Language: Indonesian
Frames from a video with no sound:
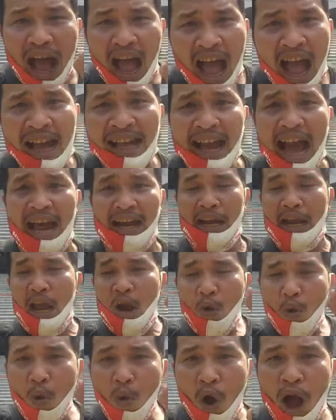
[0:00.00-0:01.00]
agar
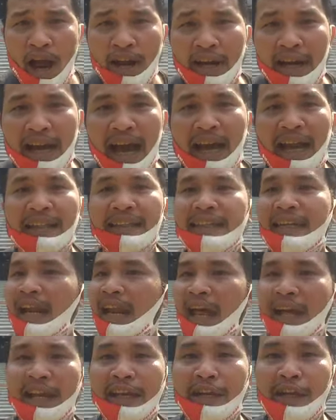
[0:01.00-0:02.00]
uang negara
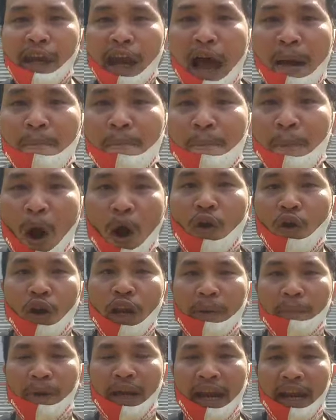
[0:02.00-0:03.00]
tidak lagi dirampok
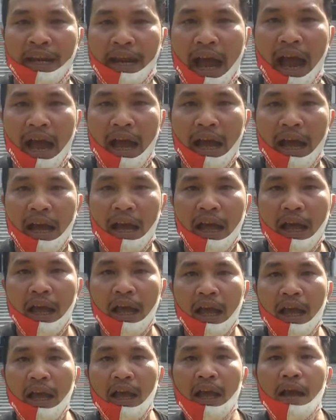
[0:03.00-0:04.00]
oleh mereka.
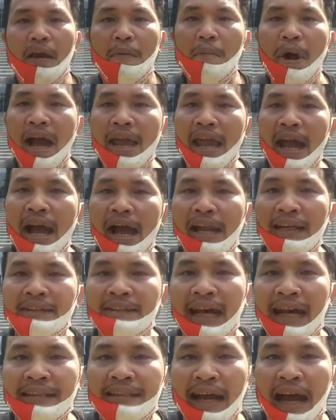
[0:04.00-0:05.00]
Bayangkan
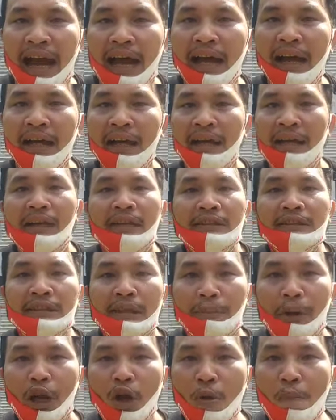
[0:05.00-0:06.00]
saja,
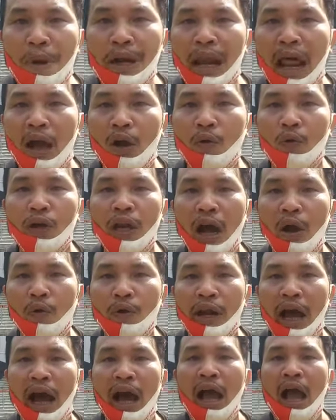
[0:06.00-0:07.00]
sebelum berlaku
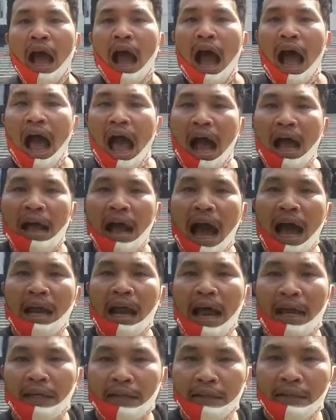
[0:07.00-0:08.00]
undang-undang,
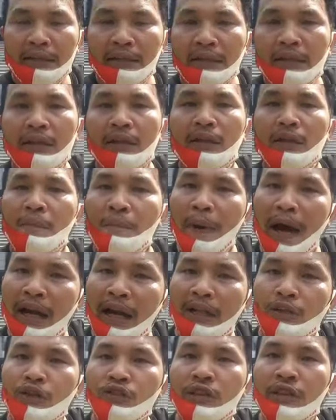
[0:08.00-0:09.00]
anggaran
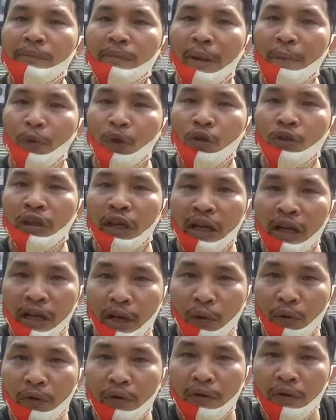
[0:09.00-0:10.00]
450
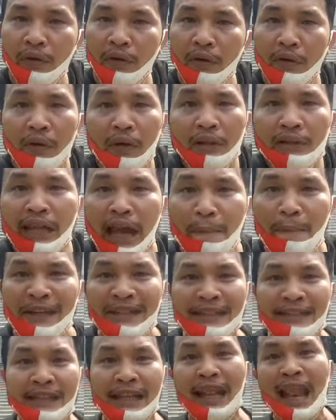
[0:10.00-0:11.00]
triliun.
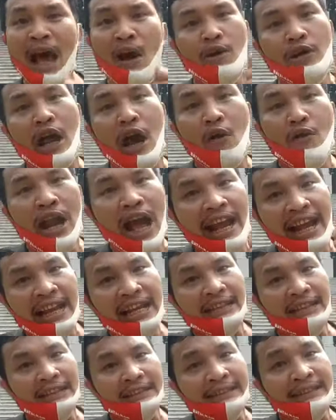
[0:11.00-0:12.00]
Tapi setelah undang-undang
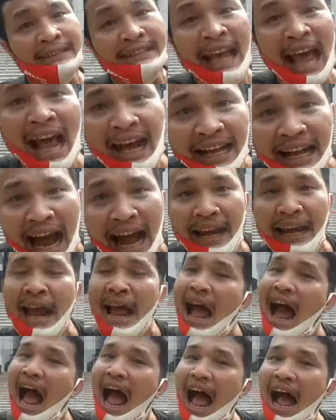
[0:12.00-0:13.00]
ini disahkan,
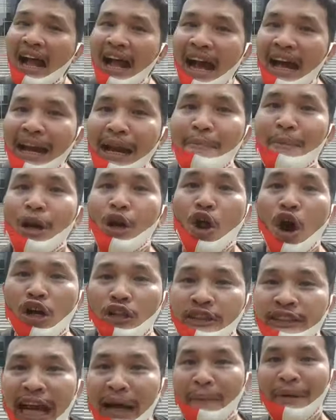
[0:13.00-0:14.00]
anggaran
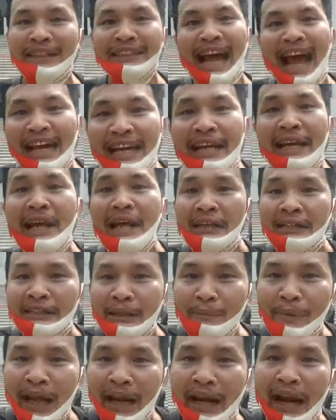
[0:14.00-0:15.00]
melonjak menjadi
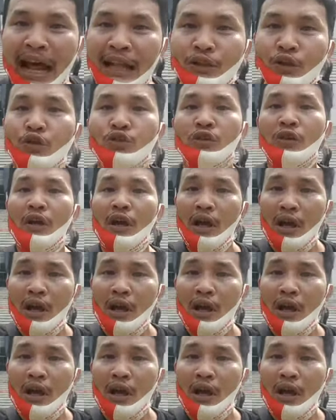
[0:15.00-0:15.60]
900,5